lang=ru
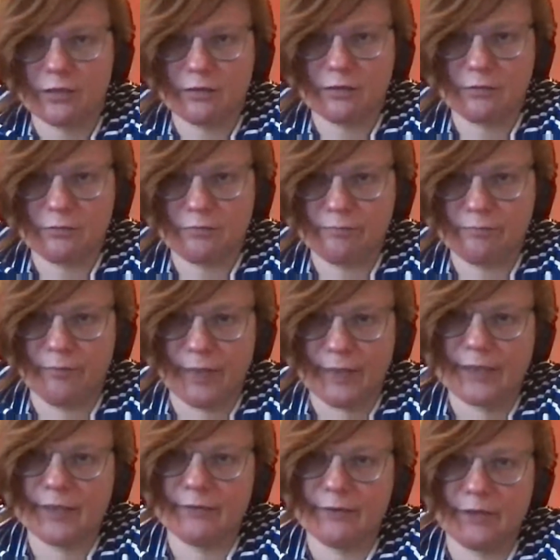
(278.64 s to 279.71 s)
э,
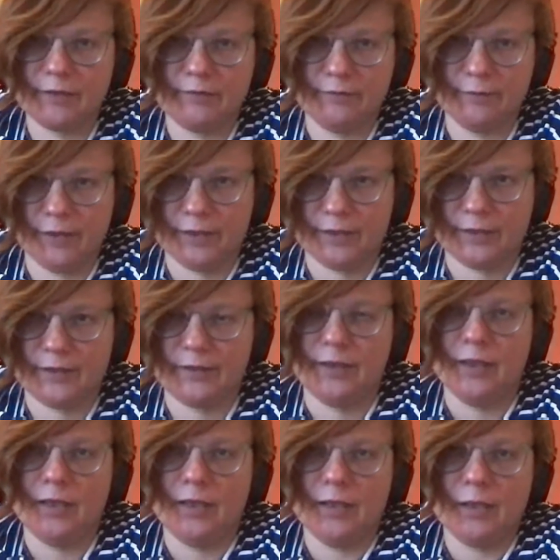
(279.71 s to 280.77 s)
массово развивается,
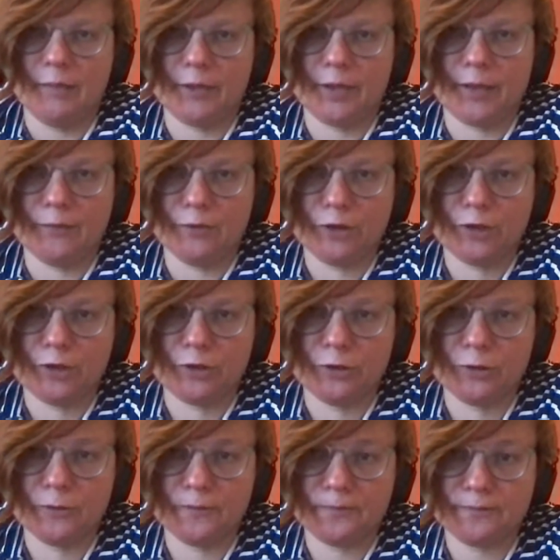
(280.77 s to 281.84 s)
потому
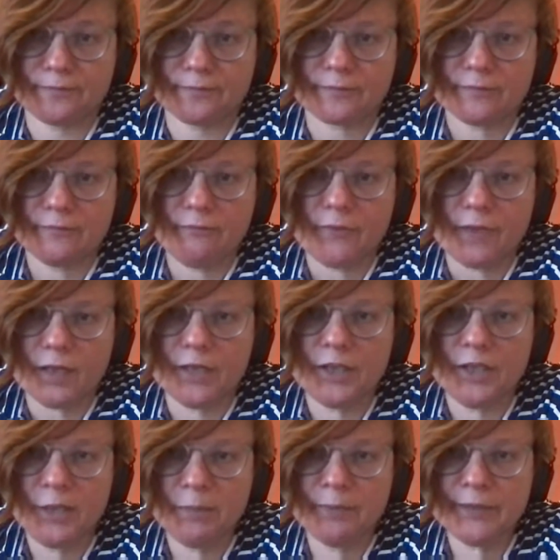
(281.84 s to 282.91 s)
что
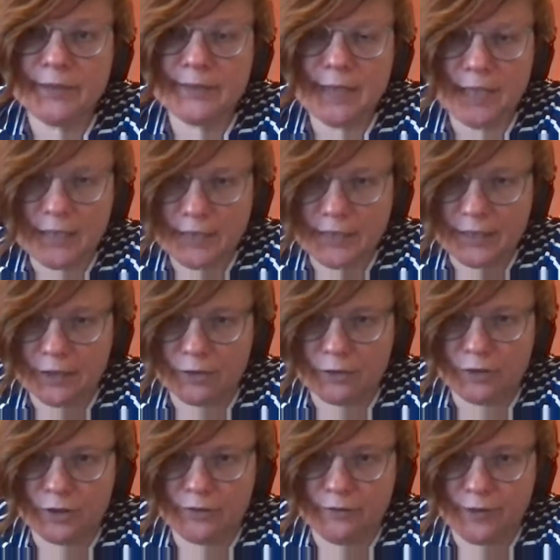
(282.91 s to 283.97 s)
непризнание
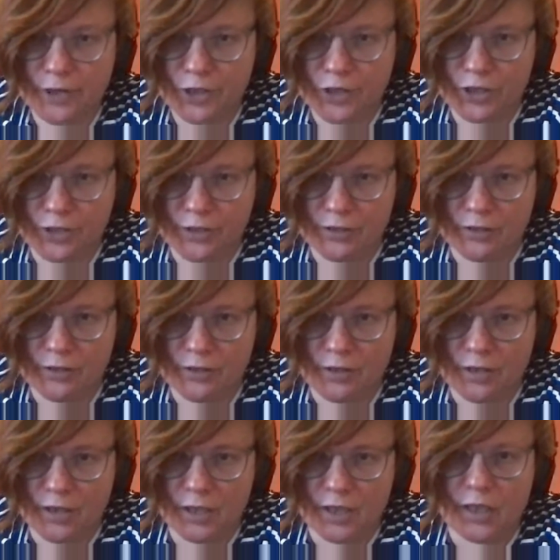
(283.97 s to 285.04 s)
какой-то вещи –
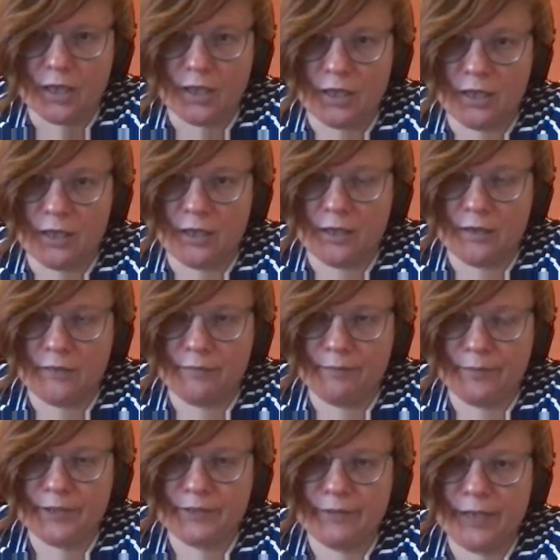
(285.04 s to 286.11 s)
Э,
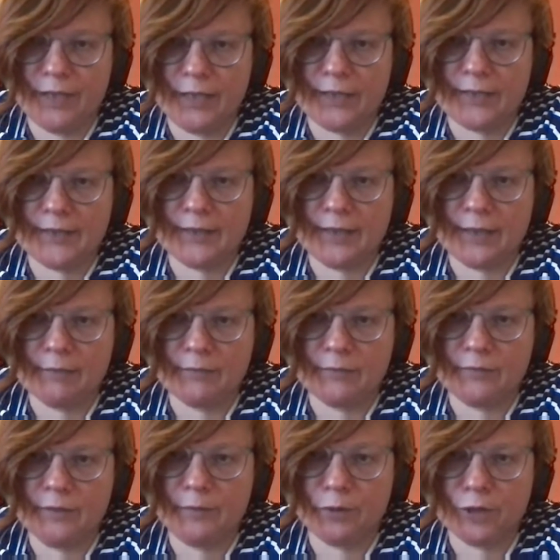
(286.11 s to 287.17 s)
позволяет нам
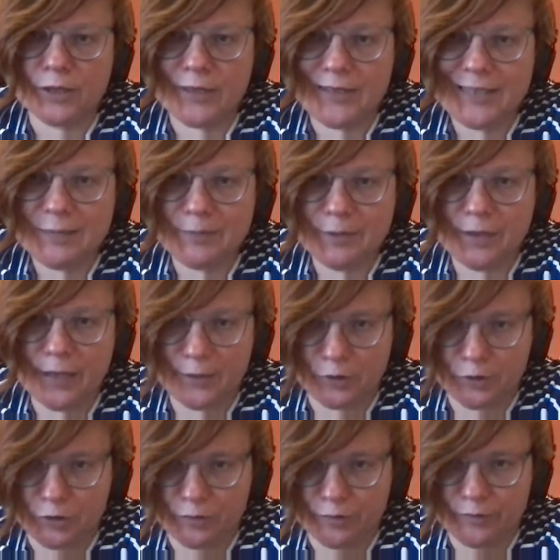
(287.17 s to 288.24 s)
не просто избегать
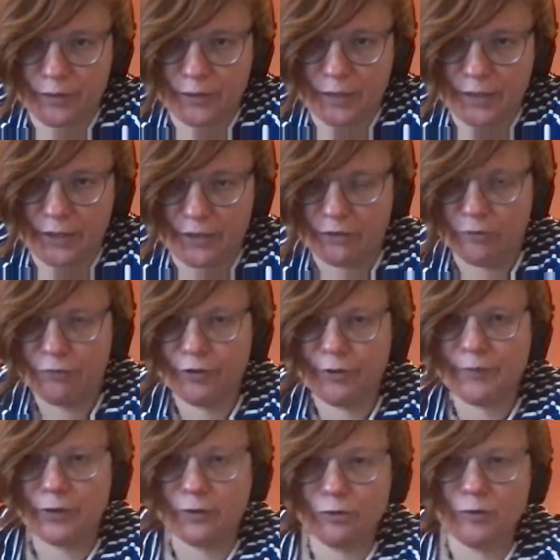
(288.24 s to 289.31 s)
из упоминания, он
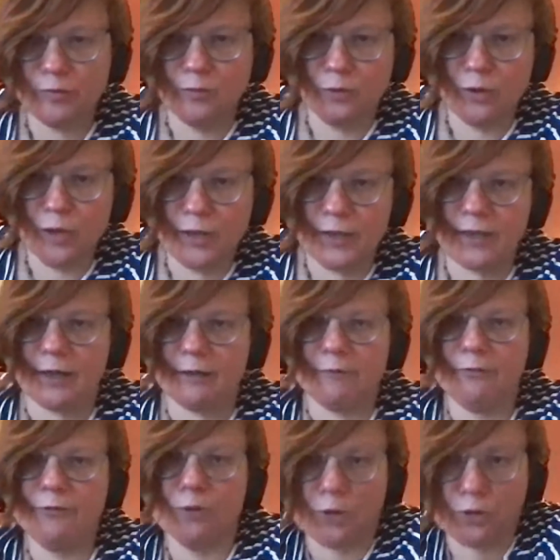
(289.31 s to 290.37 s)
формирует более
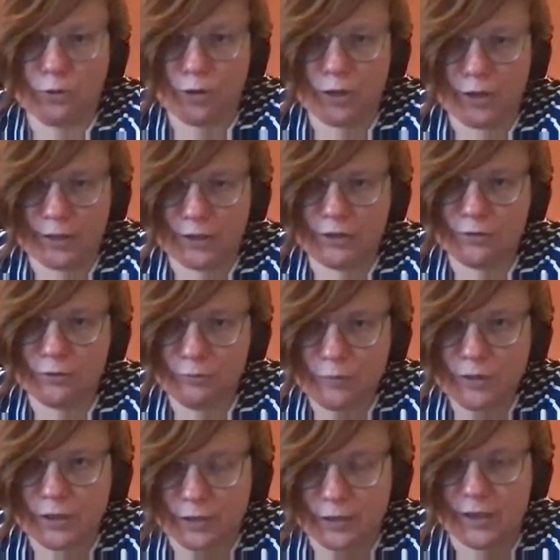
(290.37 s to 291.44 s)
комфортную картину
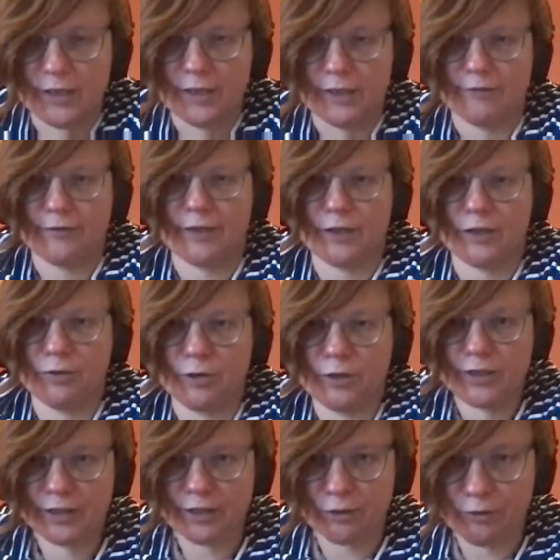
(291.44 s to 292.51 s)
мира, в которой
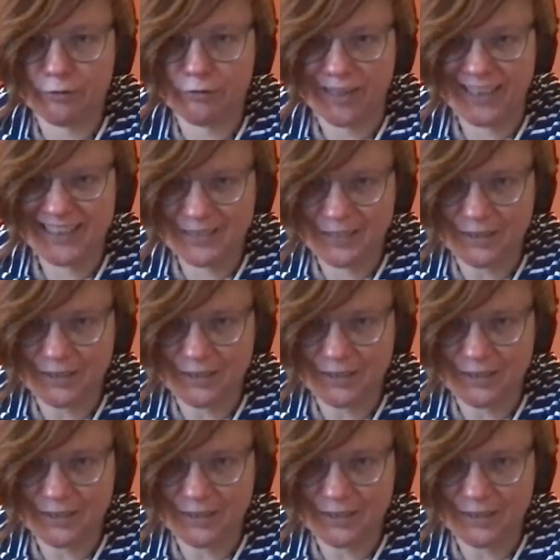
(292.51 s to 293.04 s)
никакой войны